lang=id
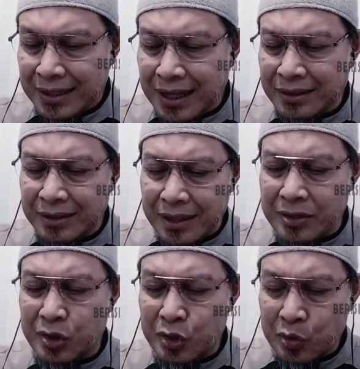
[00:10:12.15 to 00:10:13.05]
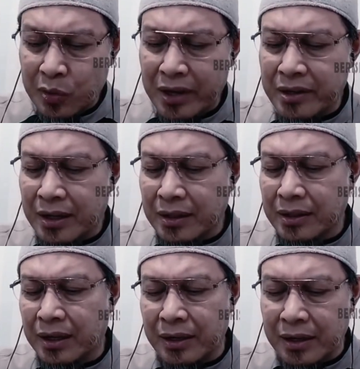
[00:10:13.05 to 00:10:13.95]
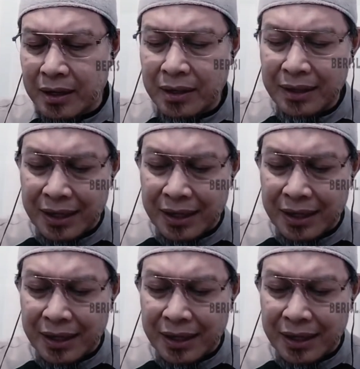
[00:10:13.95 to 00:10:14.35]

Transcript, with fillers: yang tidak sesuai dengan keinginan